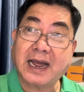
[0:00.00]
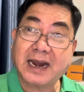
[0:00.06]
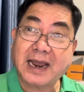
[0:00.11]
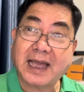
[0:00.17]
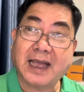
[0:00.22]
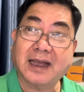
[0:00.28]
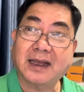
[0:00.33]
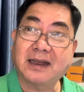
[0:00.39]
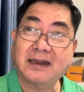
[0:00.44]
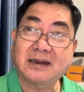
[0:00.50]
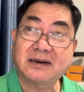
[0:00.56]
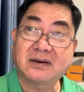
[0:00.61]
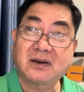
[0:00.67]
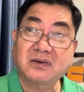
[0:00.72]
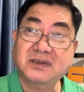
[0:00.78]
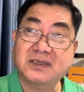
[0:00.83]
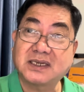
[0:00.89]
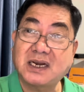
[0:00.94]
đảng á,
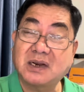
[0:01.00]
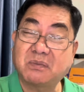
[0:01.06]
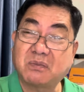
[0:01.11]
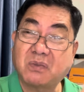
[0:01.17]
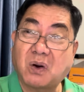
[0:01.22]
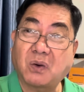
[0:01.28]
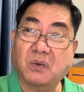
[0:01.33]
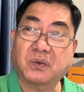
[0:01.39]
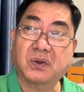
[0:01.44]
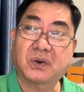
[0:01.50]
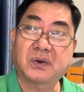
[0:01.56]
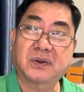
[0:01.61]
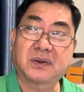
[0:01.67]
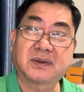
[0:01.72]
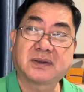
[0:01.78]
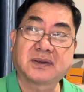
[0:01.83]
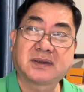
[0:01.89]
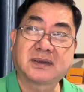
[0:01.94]
nó chỉ là một thôi
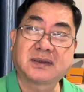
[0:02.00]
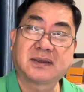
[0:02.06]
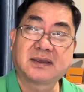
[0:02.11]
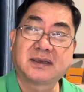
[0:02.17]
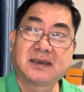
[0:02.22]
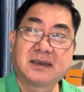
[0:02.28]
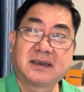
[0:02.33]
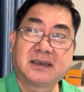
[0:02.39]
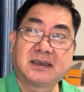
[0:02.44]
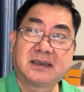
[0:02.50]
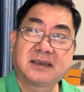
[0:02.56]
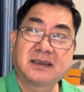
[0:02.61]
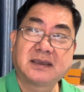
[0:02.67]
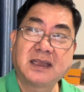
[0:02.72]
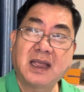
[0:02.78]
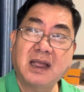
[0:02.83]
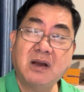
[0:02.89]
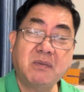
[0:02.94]

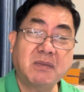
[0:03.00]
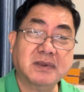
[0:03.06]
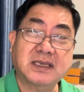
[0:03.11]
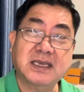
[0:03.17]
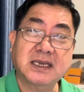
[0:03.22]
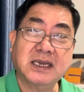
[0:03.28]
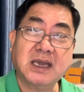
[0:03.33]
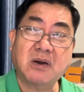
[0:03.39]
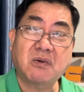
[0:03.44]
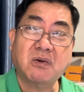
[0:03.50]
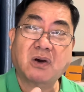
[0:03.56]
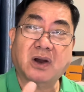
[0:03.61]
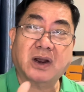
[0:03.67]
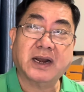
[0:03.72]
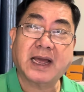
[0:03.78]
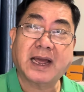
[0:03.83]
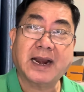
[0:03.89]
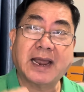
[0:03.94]
nếu mà chỉ kêu gọi
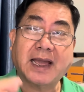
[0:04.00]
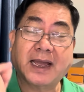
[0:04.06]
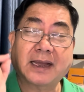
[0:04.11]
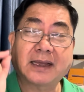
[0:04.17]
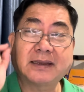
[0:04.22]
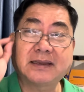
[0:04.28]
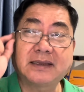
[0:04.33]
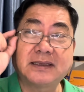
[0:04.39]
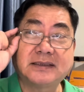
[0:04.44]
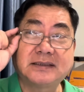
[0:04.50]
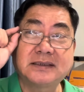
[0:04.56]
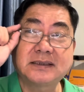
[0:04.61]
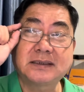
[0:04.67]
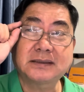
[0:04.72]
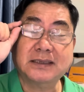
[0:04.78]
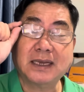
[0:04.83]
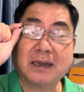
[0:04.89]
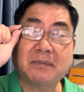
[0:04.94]
đa đảng á, thì chưa
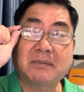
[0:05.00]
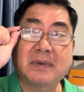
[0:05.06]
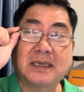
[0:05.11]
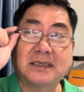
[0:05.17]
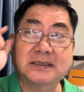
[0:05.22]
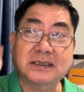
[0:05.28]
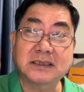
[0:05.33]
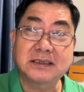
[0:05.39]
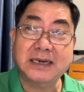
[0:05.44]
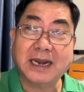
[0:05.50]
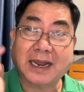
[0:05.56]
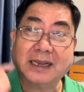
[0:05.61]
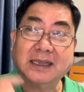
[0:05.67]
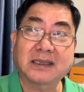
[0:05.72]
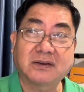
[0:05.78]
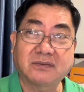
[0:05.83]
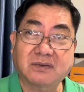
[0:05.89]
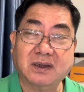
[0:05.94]
chắc bị xử nặng
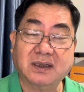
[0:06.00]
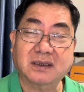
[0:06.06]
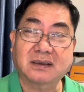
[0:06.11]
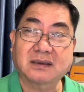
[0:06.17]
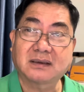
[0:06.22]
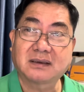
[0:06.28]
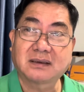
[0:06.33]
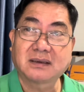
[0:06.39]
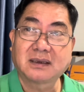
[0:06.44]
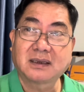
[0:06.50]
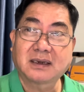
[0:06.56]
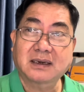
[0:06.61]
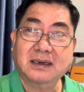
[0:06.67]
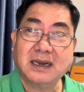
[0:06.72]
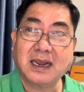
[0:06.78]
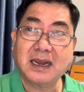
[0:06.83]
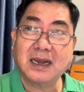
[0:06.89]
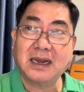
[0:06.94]
như vậy
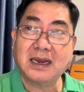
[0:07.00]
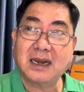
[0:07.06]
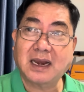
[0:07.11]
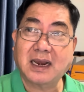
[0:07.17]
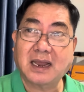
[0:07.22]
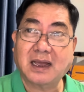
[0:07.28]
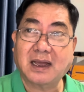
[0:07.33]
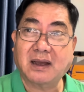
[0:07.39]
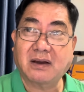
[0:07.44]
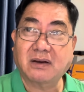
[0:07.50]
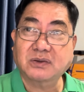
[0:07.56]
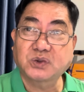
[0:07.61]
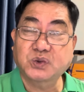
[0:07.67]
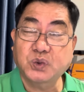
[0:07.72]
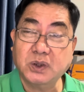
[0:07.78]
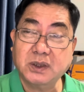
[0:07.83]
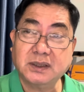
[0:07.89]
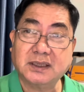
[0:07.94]
đây là
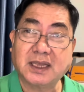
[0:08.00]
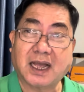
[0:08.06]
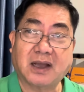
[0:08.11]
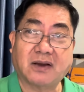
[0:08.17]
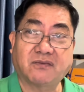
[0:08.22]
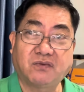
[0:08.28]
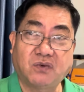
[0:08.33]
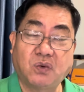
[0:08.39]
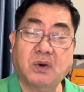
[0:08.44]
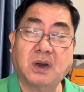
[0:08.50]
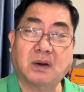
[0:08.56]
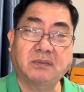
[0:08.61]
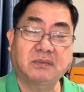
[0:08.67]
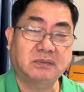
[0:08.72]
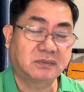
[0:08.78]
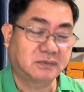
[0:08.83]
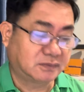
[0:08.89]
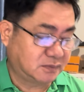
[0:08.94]
xuyên tạc vu khống
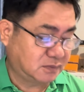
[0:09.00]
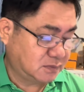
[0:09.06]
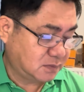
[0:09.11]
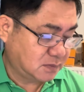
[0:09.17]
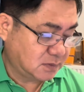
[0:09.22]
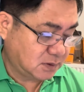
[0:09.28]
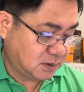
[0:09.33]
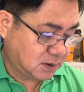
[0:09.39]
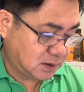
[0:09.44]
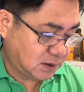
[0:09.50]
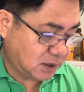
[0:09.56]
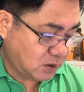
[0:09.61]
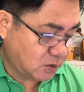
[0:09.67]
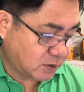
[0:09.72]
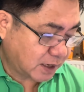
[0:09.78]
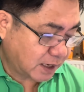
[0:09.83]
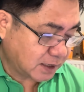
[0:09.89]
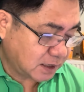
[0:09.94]
nhiều
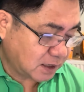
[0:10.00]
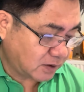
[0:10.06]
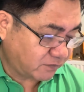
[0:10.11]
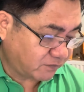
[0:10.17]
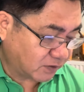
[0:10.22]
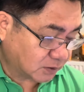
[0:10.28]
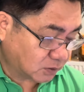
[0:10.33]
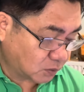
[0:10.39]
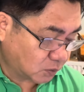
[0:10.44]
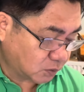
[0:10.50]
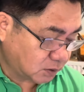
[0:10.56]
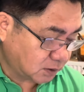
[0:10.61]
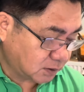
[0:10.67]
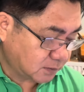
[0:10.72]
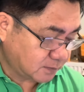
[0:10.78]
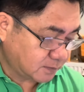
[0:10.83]
cá nhân và tổ chức